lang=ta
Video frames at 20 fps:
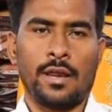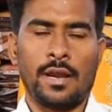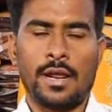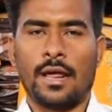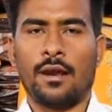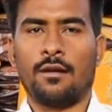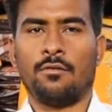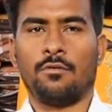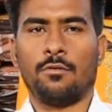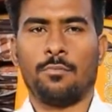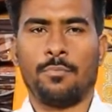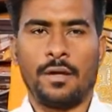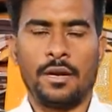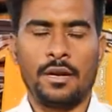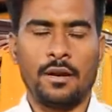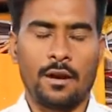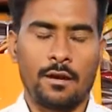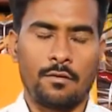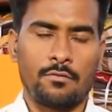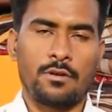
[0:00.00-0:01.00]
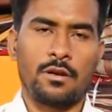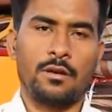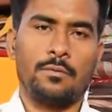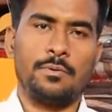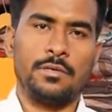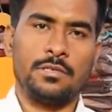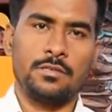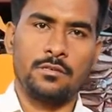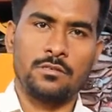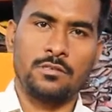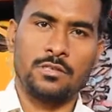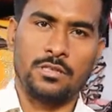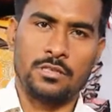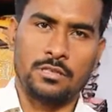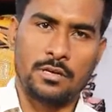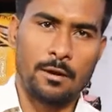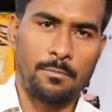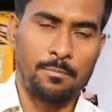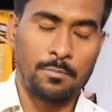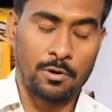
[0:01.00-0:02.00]
ஏரியாவில் ஒரு பெரிய லெவலில் பிஸ்னஸ்
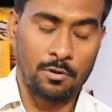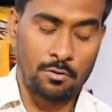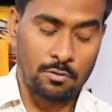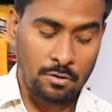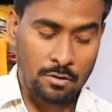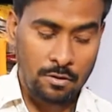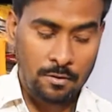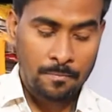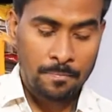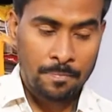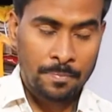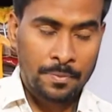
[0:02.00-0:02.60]
ஸ்டார்ட் பண்ணணுன்னா